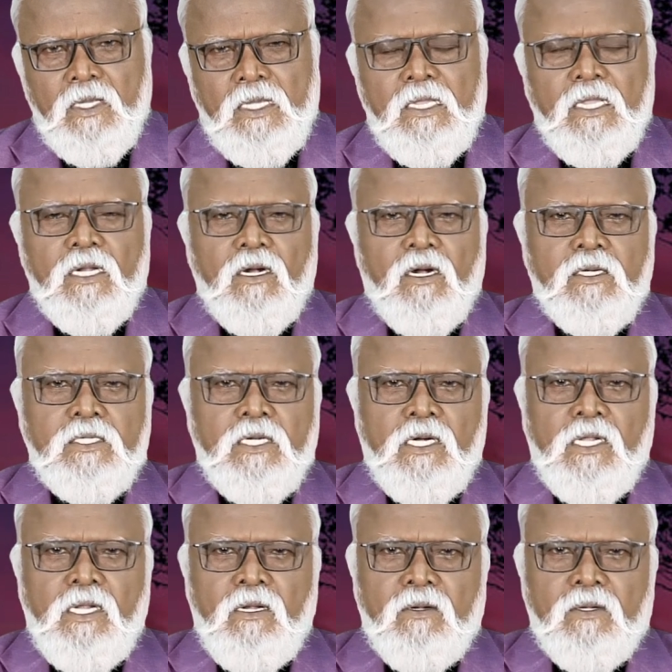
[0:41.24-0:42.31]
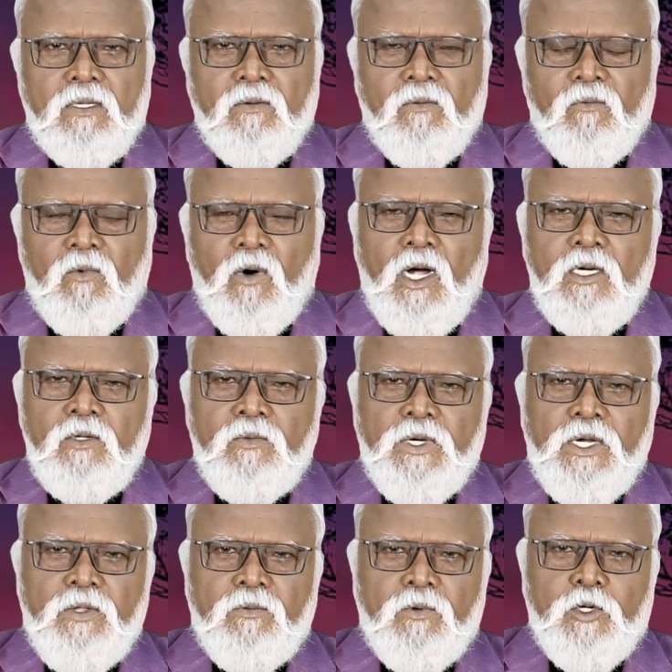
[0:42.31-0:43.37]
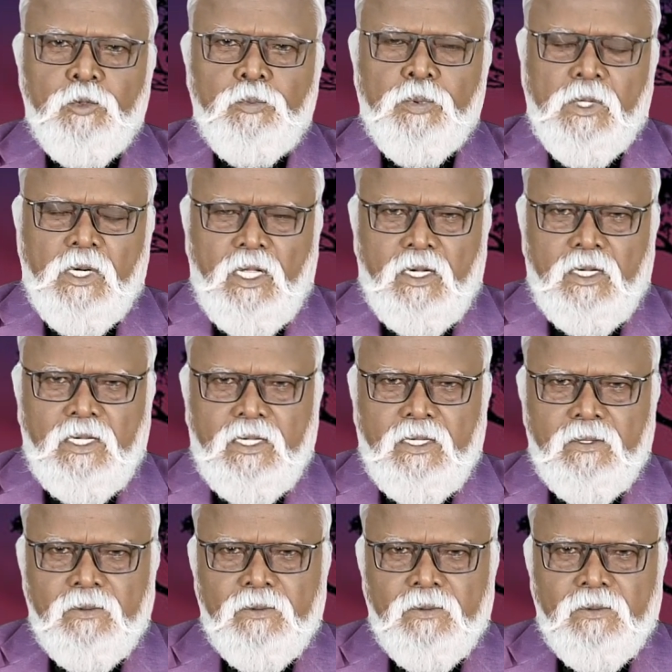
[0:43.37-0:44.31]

இந்த நாட்களில் வான்வழி வகுப்புகளாக